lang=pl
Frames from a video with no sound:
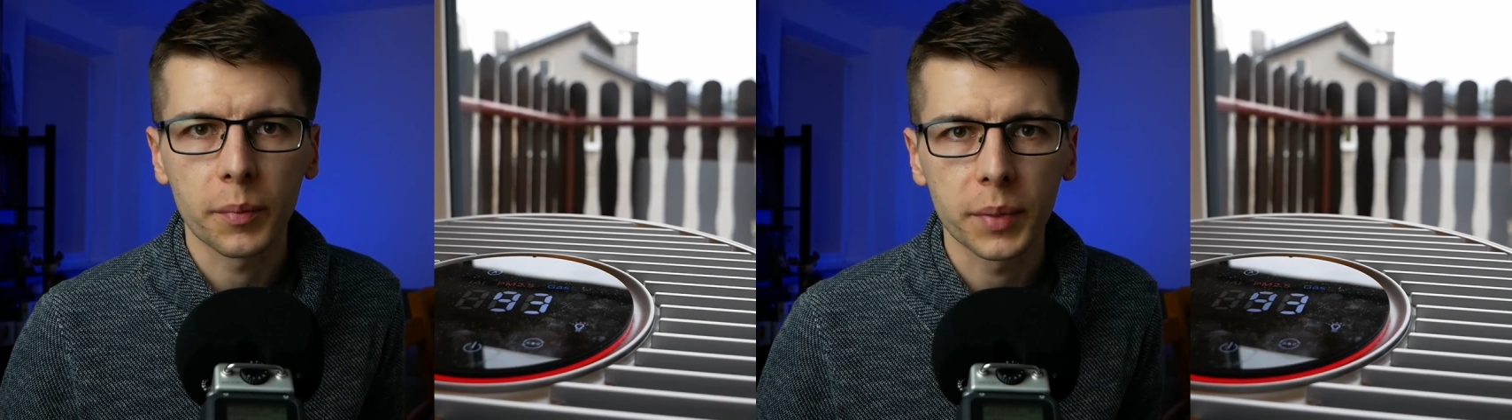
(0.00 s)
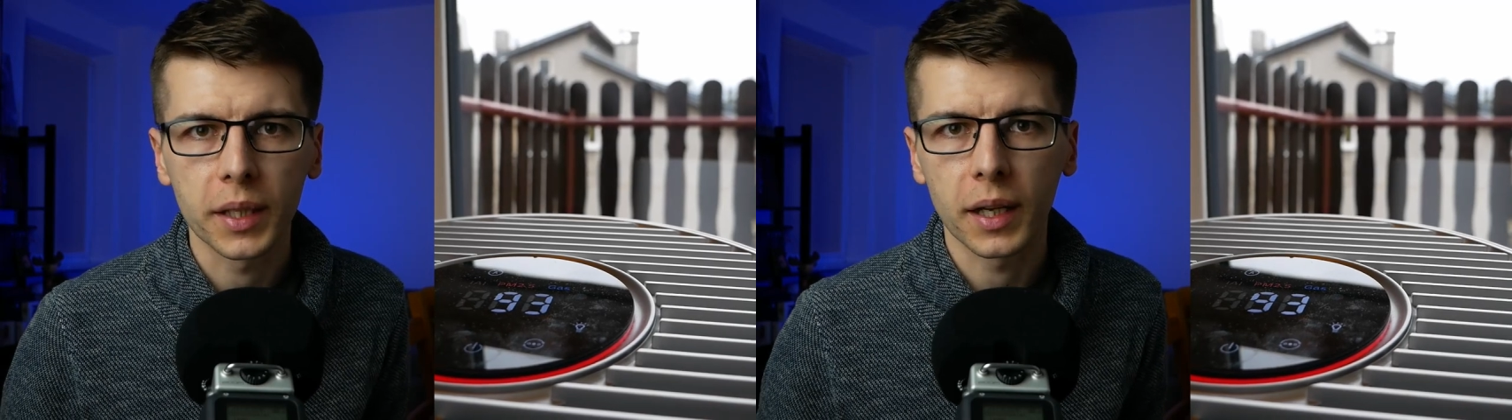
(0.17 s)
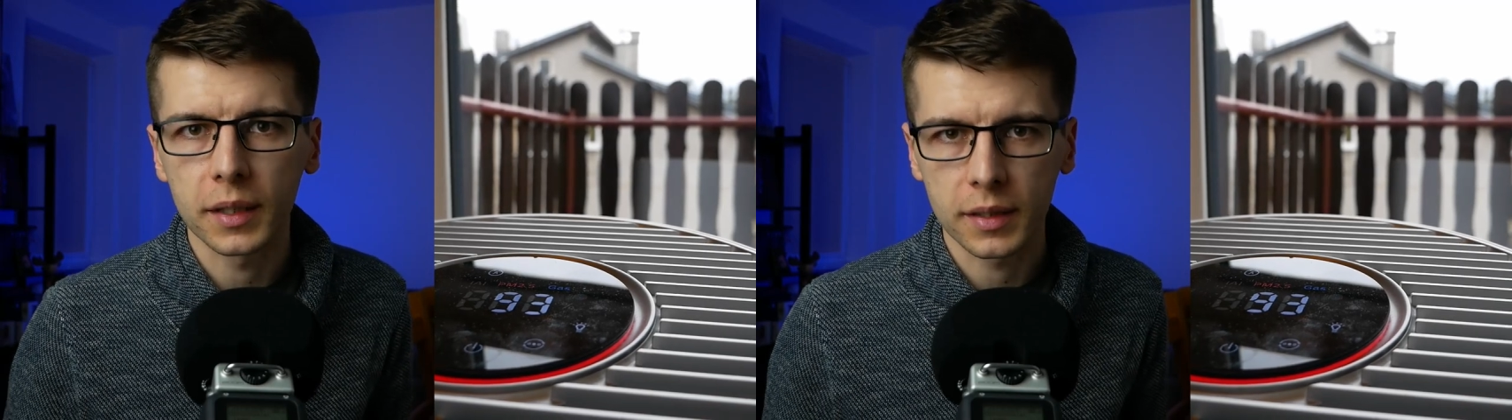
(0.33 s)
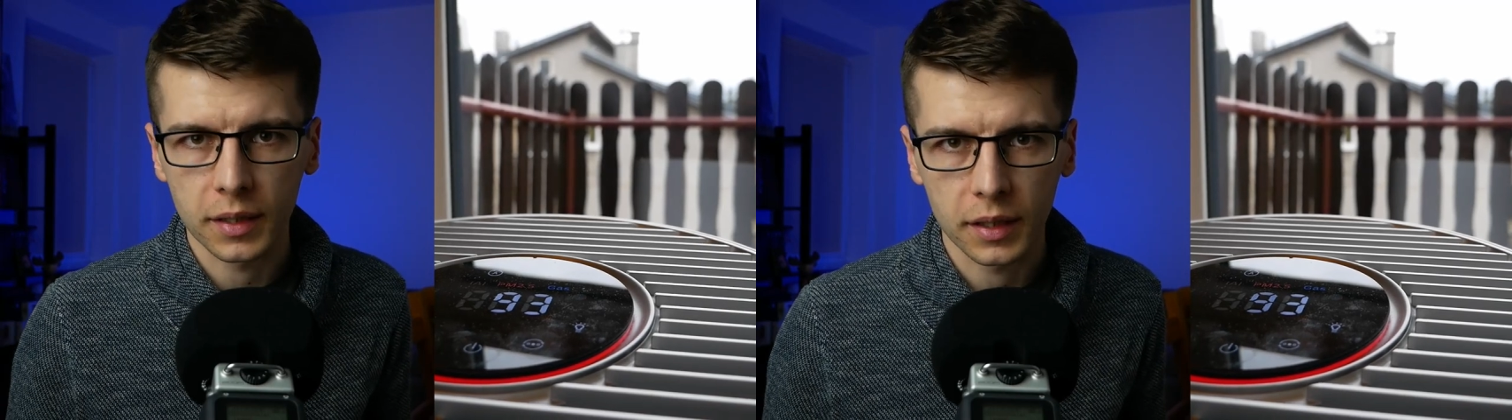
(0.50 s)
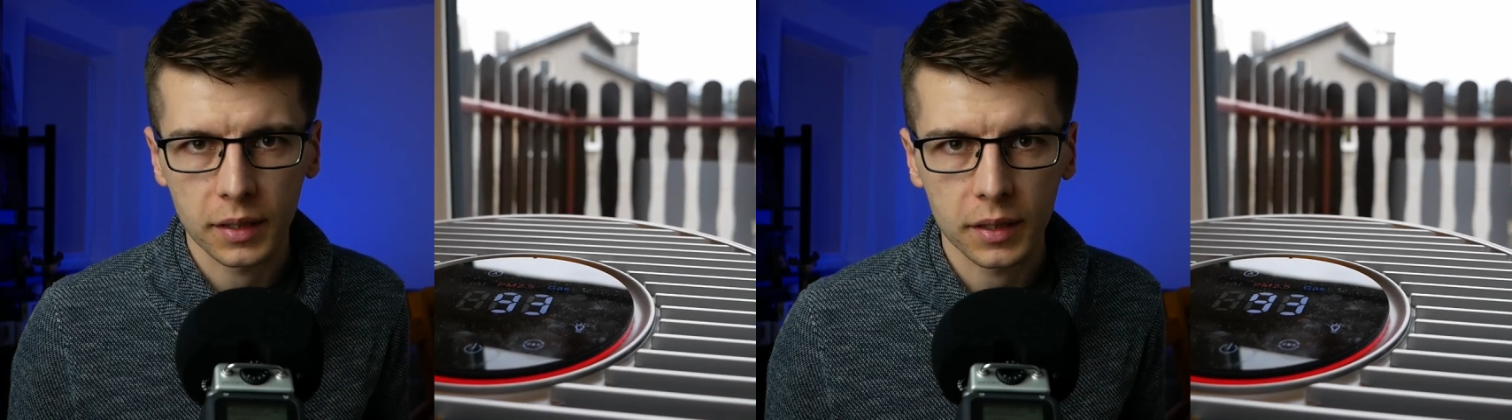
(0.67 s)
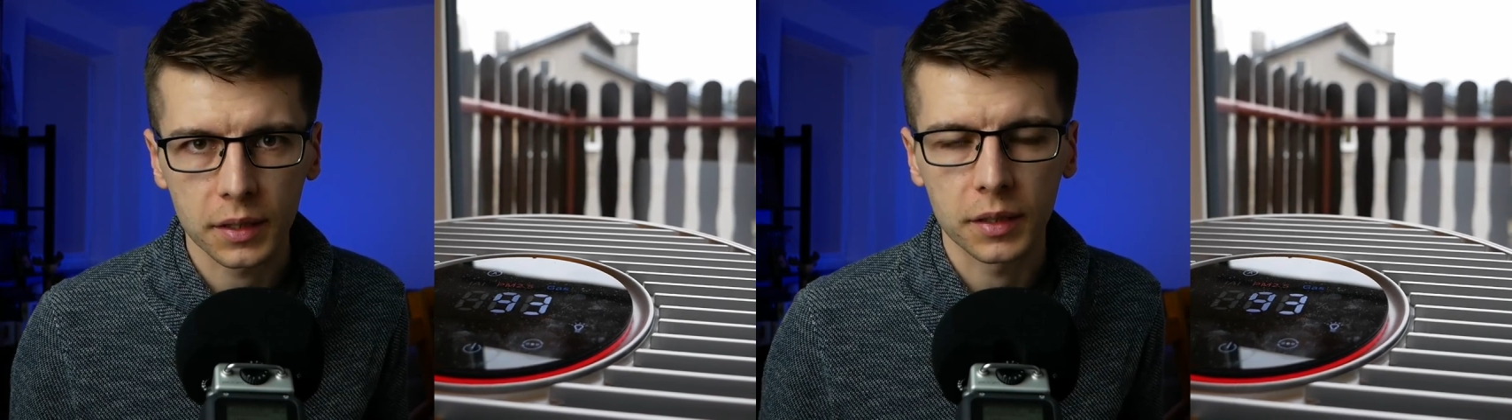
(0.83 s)

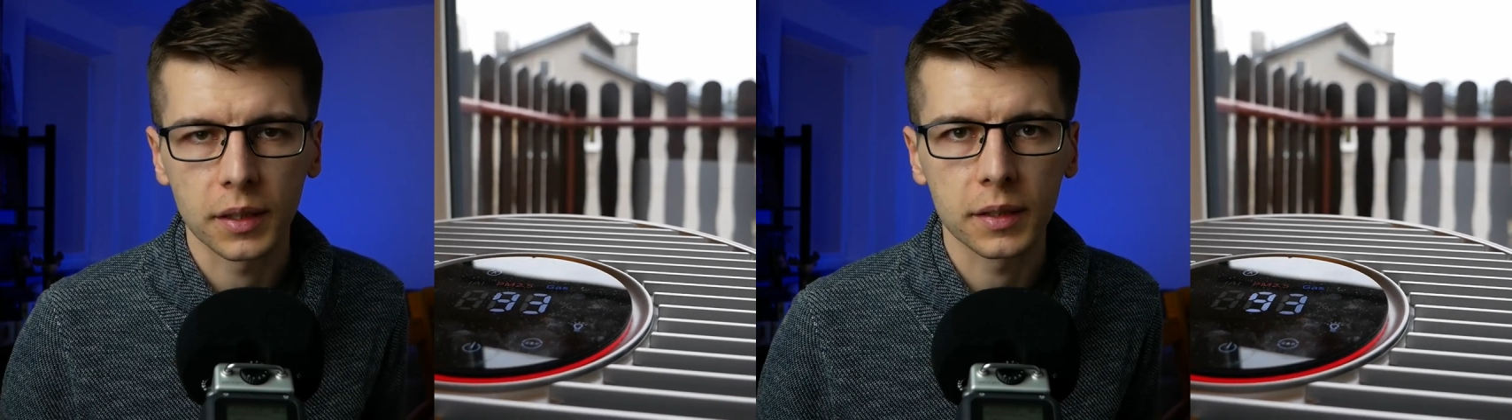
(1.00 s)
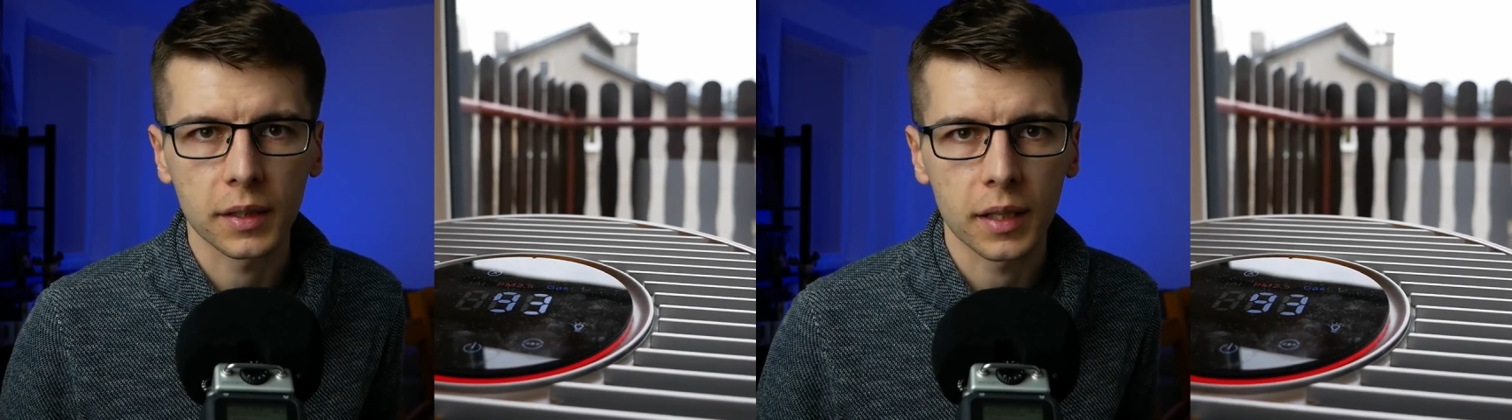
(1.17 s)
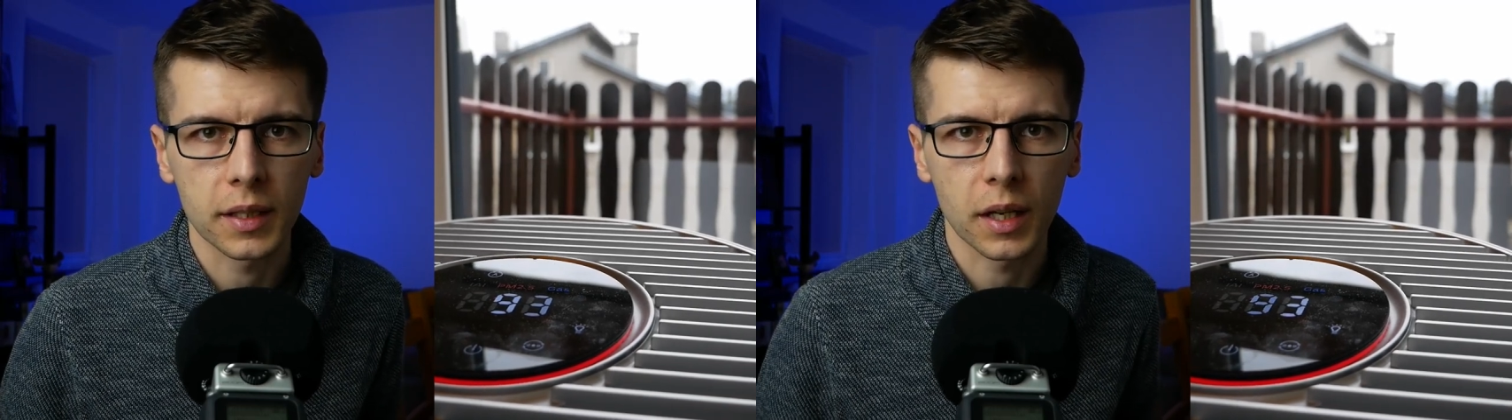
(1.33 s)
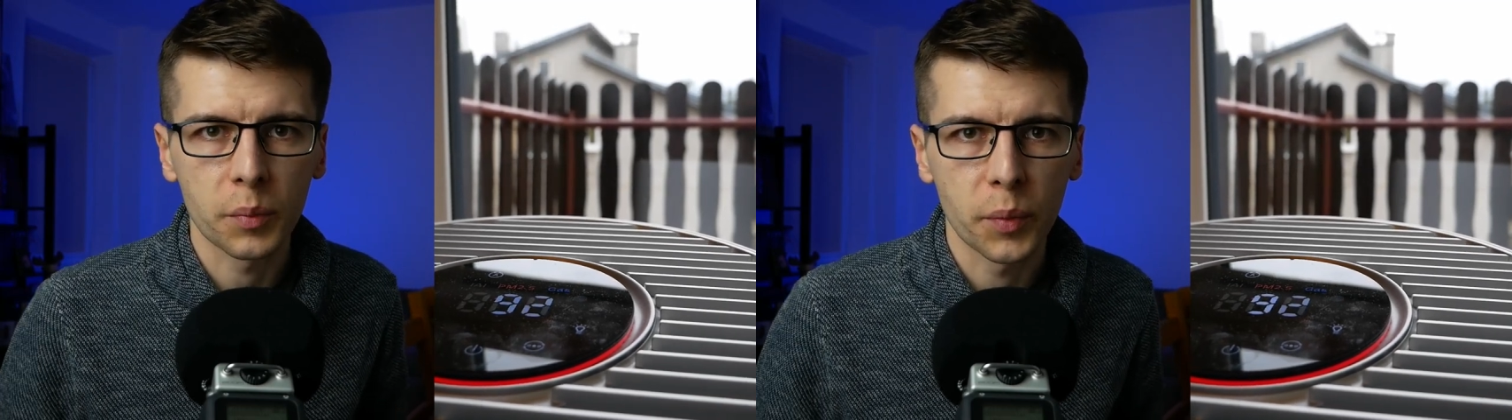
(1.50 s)
aplikacjach, czy na stacjach